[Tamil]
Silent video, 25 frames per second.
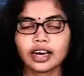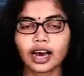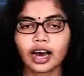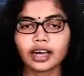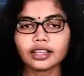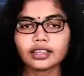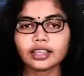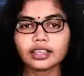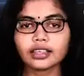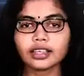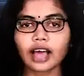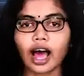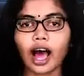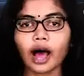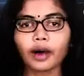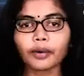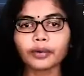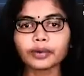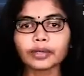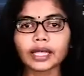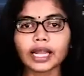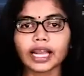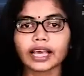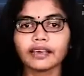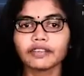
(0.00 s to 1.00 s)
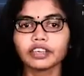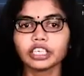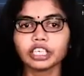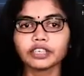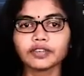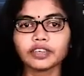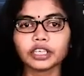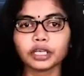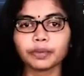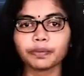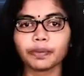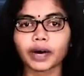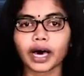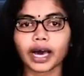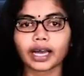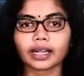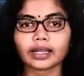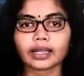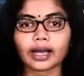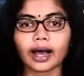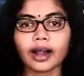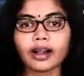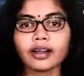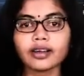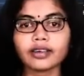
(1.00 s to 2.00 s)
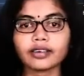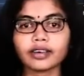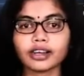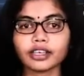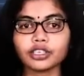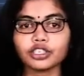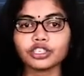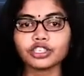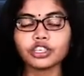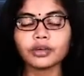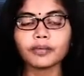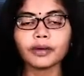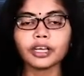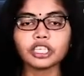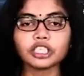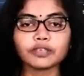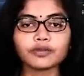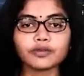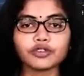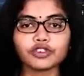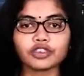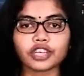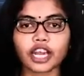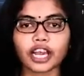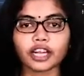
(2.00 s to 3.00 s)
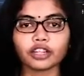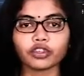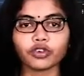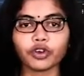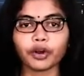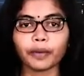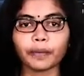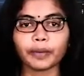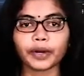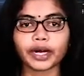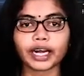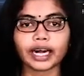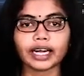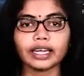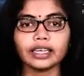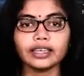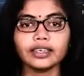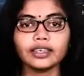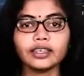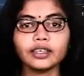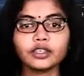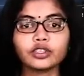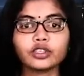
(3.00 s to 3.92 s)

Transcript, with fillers: அந்த தாக்குதலை விட்டுவிட்டு பார்த்தால் ரஷ்ய மற்றும் உக்ரைன் துருப்புக்கள்